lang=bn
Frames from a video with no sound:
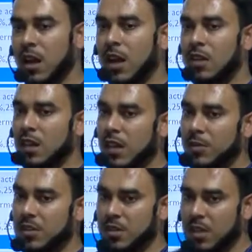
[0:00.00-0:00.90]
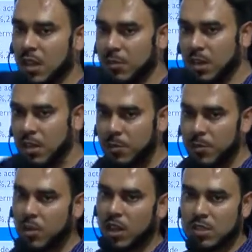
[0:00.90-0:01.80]
আর থার্টি পার্সেন্ট নিলাম
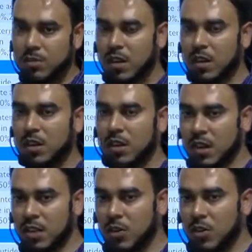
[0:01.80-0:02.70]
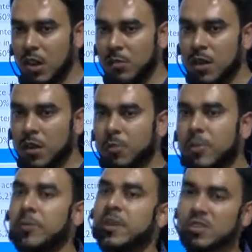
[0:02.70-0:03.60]
পিওর অ্যাসপার্ট নিয়ে কী করলাম
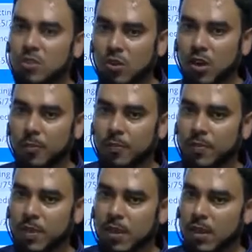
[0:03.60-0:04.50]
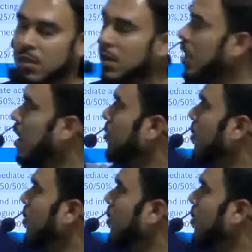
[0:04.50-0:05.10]
প্রিমিক্স করলাম তাহলে এই